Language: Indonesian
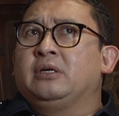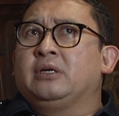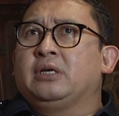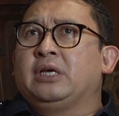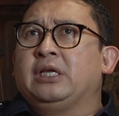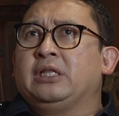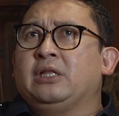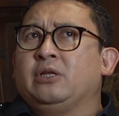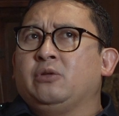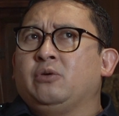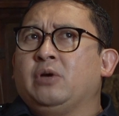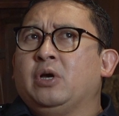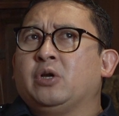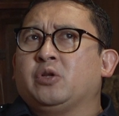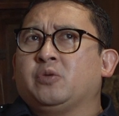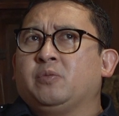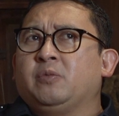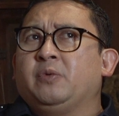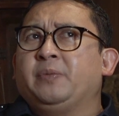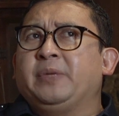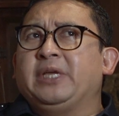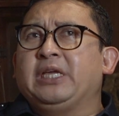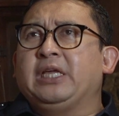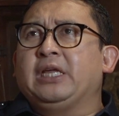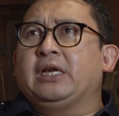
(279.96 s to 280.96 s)
kita juga harus
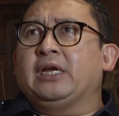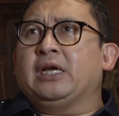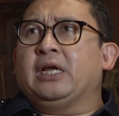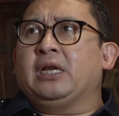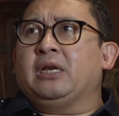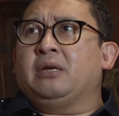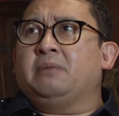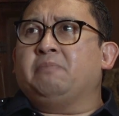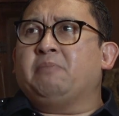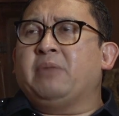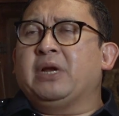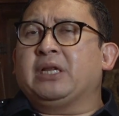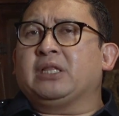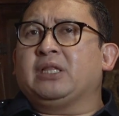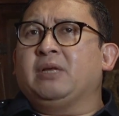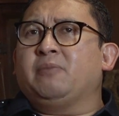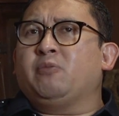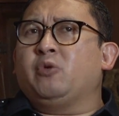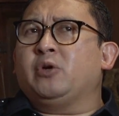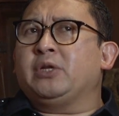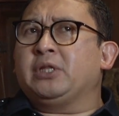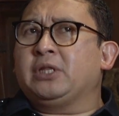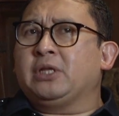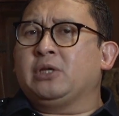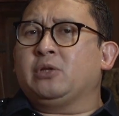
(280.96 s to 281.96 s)
memikirkan partai
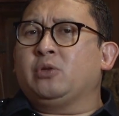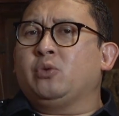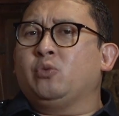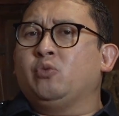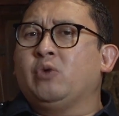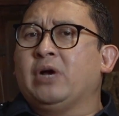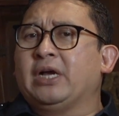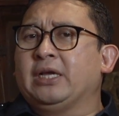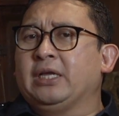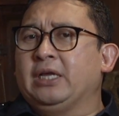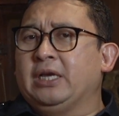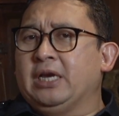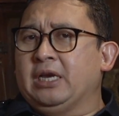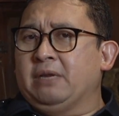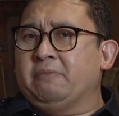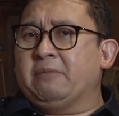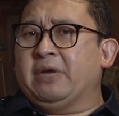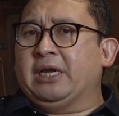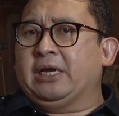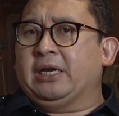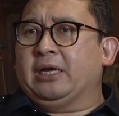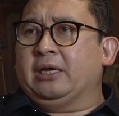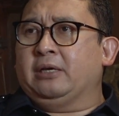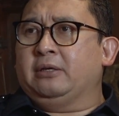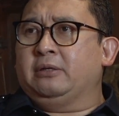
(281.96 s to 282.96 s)
politik itu uangnya dari
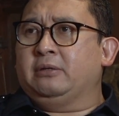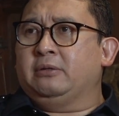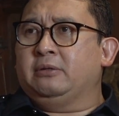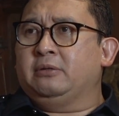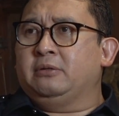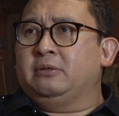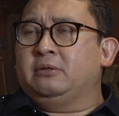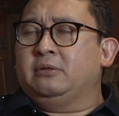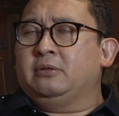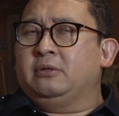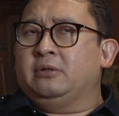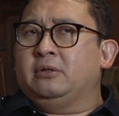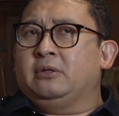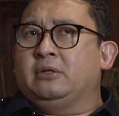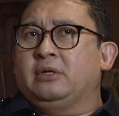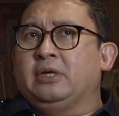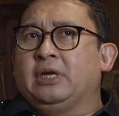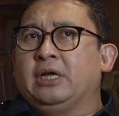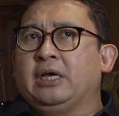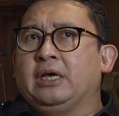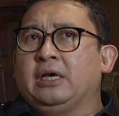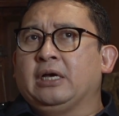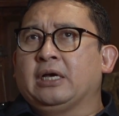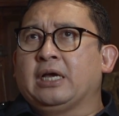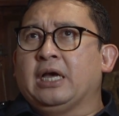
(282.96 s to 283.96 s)
mana yeah.
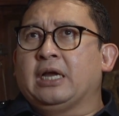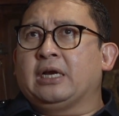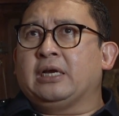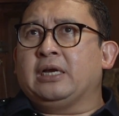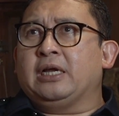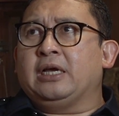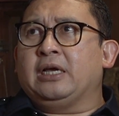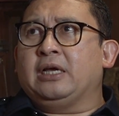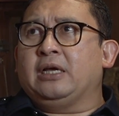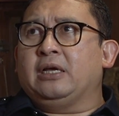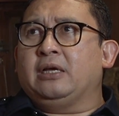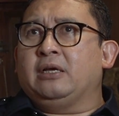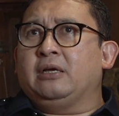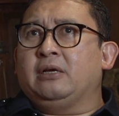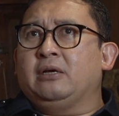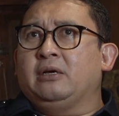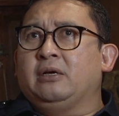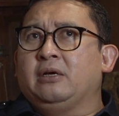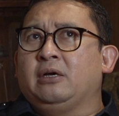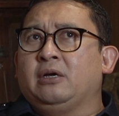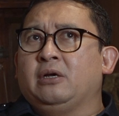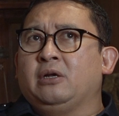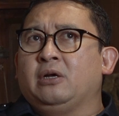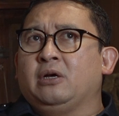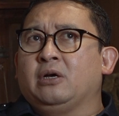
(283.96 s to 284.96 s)
nah, karena
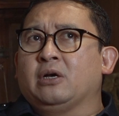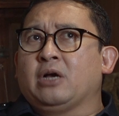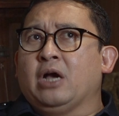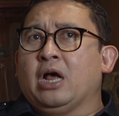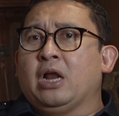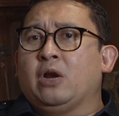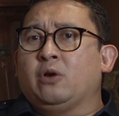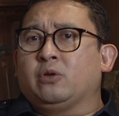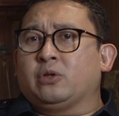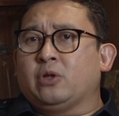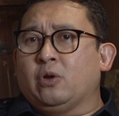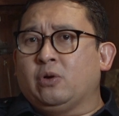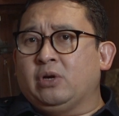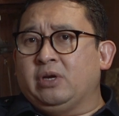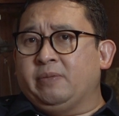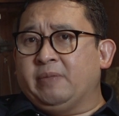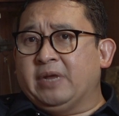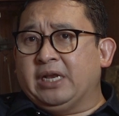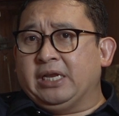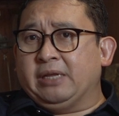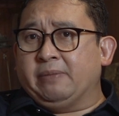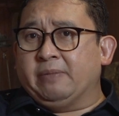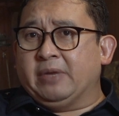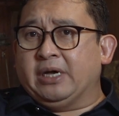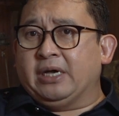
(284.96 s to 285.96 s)
e, kalau tahun
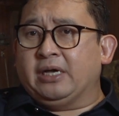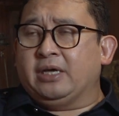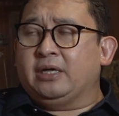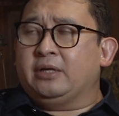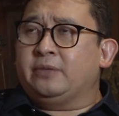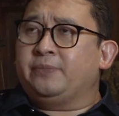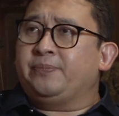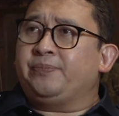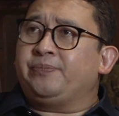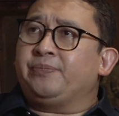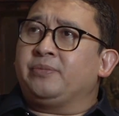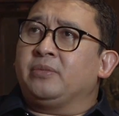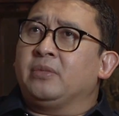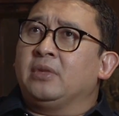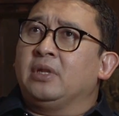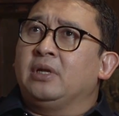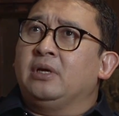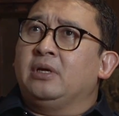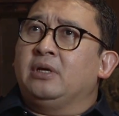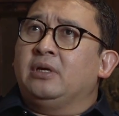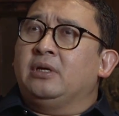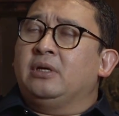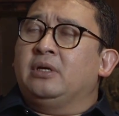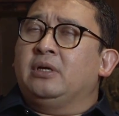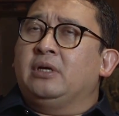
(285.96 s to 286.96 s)

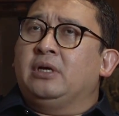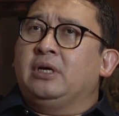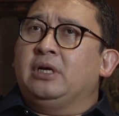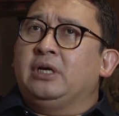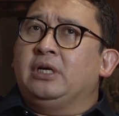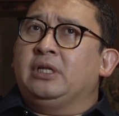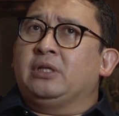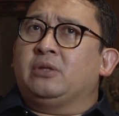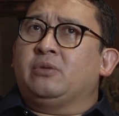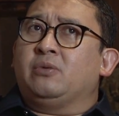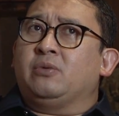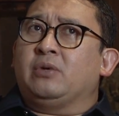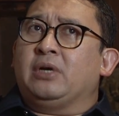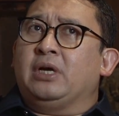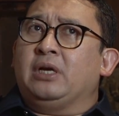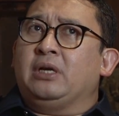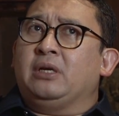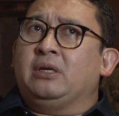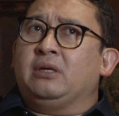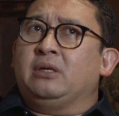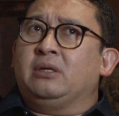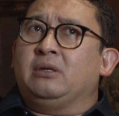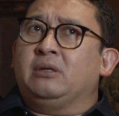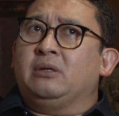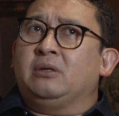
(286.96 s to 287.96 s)
55 itu
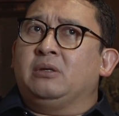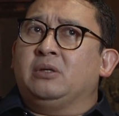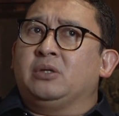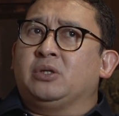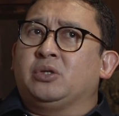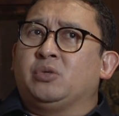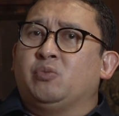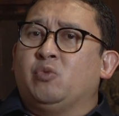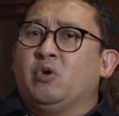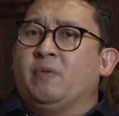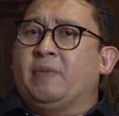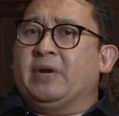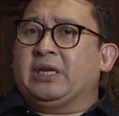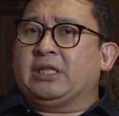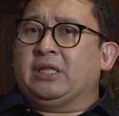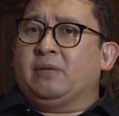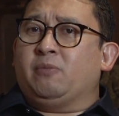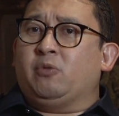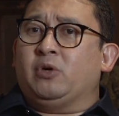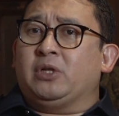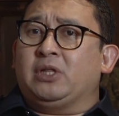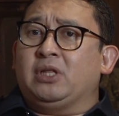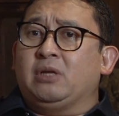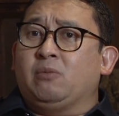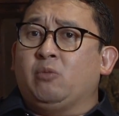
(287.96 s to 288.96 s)
kan semua partai
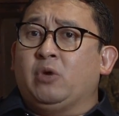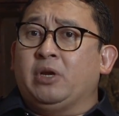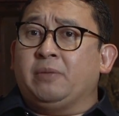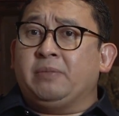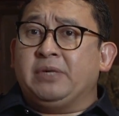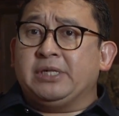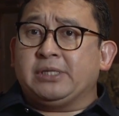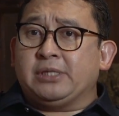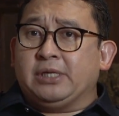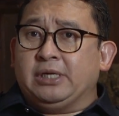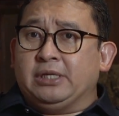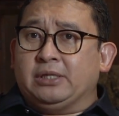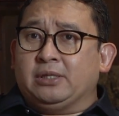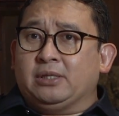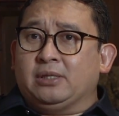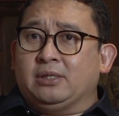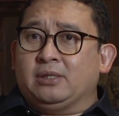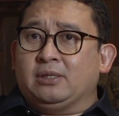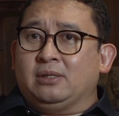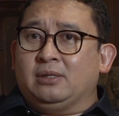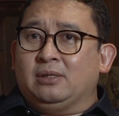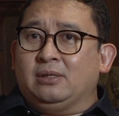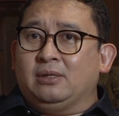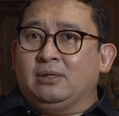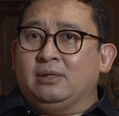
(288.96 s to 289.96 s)
politik boleh bisnis
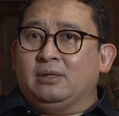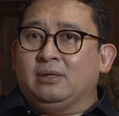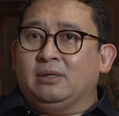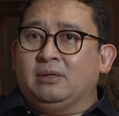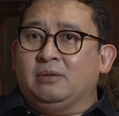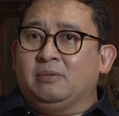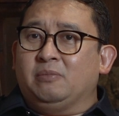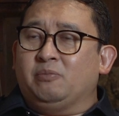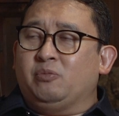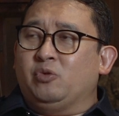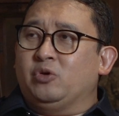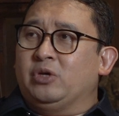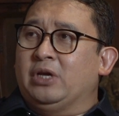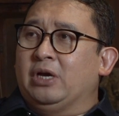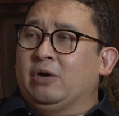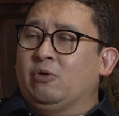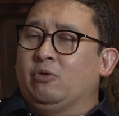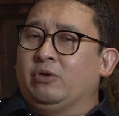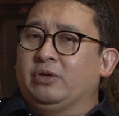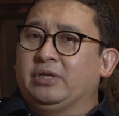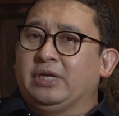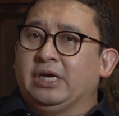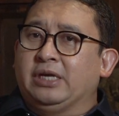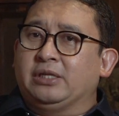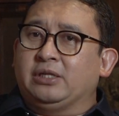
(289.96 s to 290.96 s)
yeah. punya
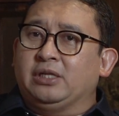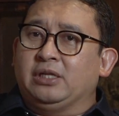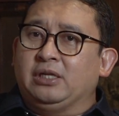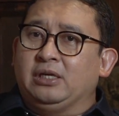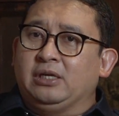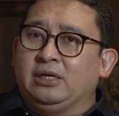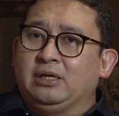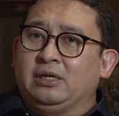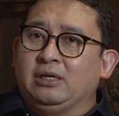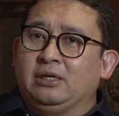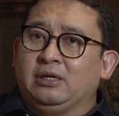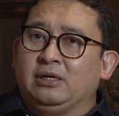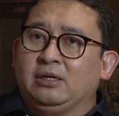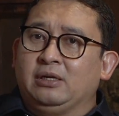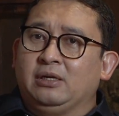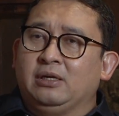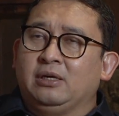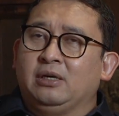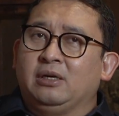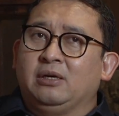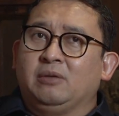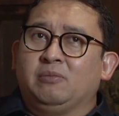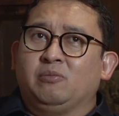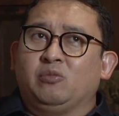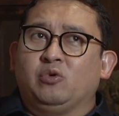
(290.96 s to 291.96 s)
konsesi yeah.
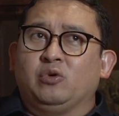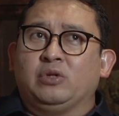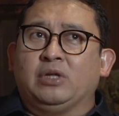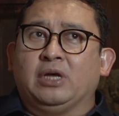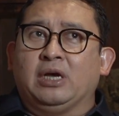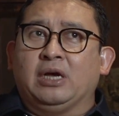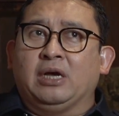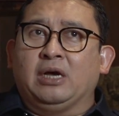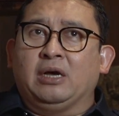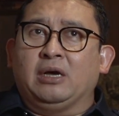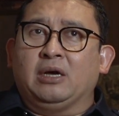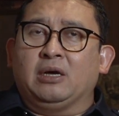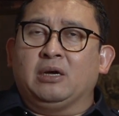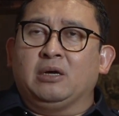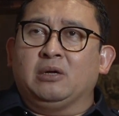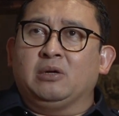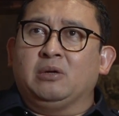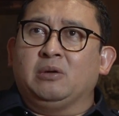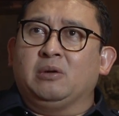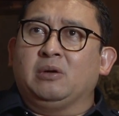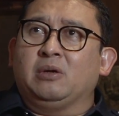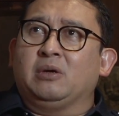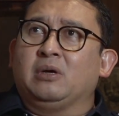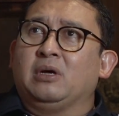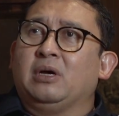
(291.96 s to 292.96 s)
punya
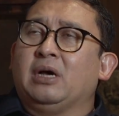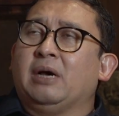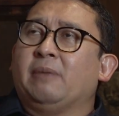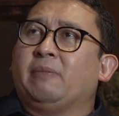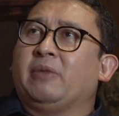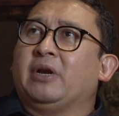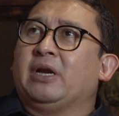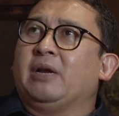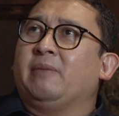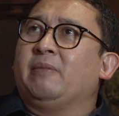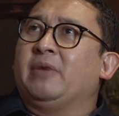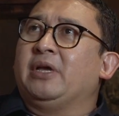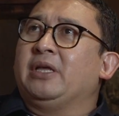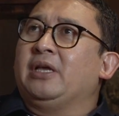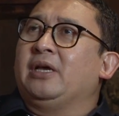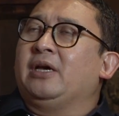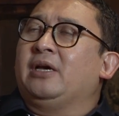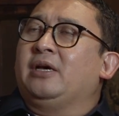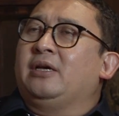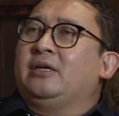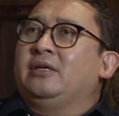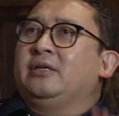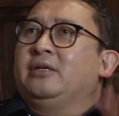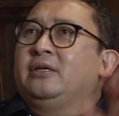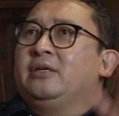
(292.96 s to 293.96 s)
apa
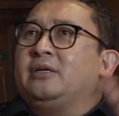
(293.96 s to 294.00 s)
namanya